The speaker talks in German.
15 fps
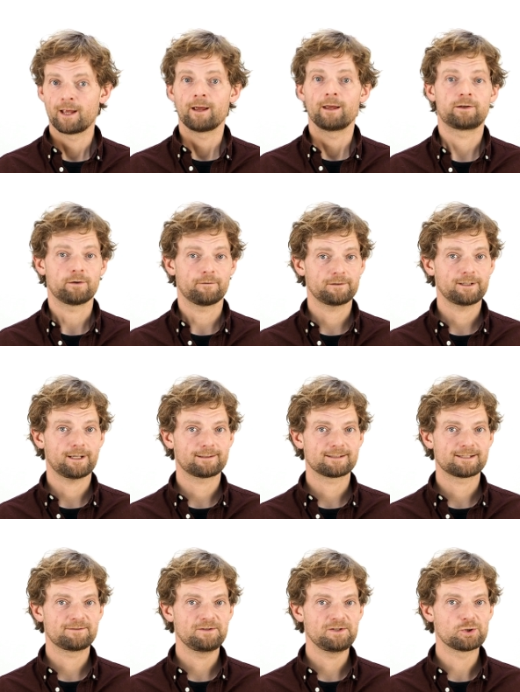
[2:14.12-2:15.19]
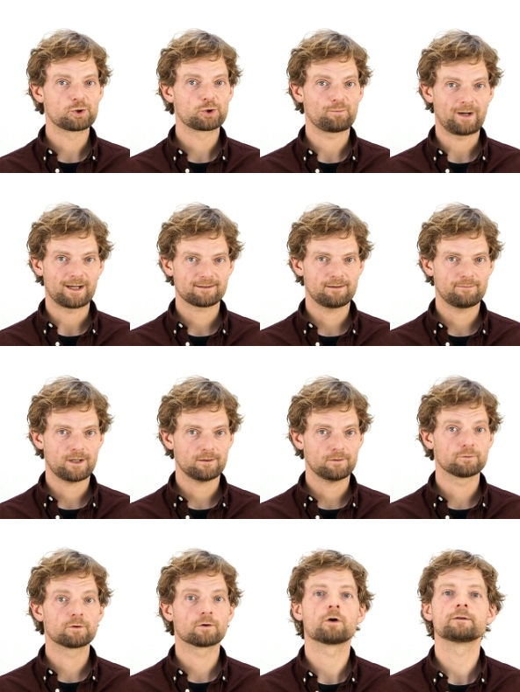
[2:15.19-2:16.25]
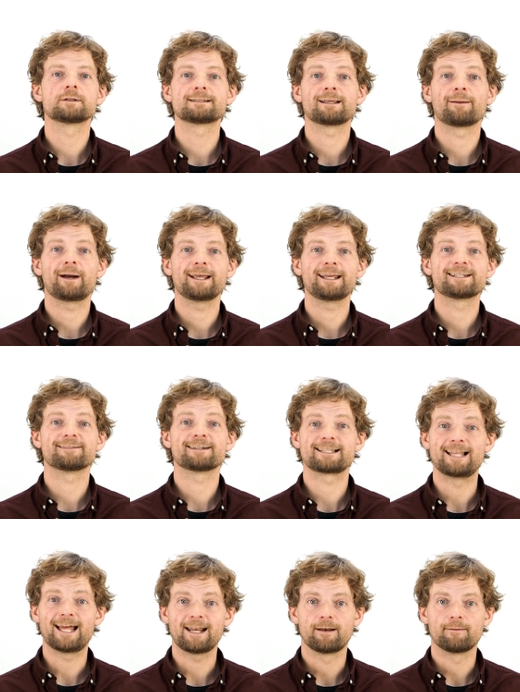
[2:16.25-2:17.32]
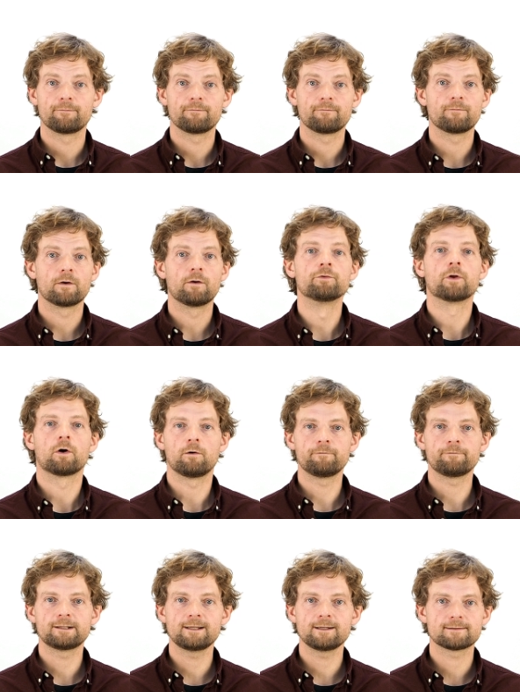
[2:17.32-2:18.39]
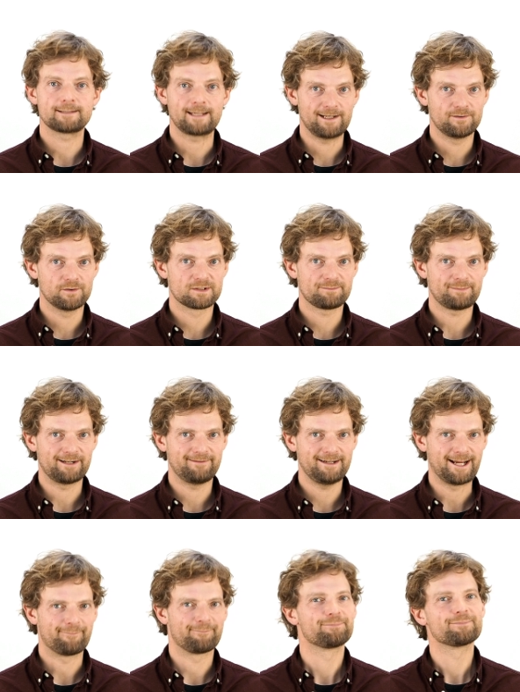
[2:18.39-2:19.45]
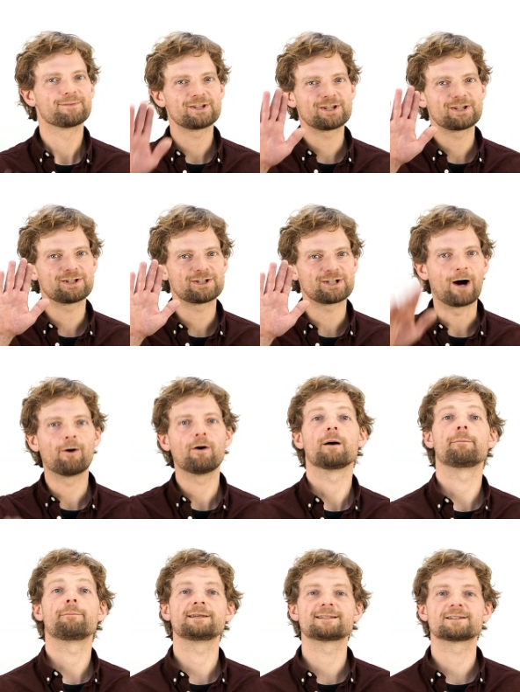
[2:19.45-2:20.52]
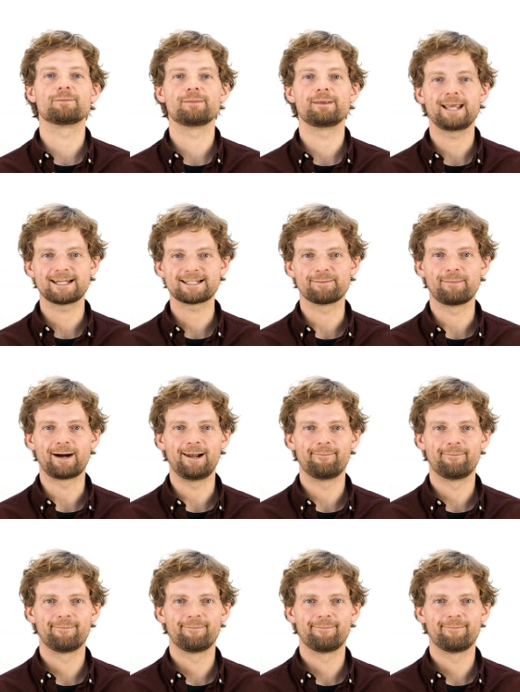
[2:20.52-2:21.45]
Ich hoffe, dir hat dieses Video Spaß gemacht und du konntest dabei etwas lernen. Und hoffentlich sehen wir uns bald wieder. Ciao, bis zum nächsten Mal.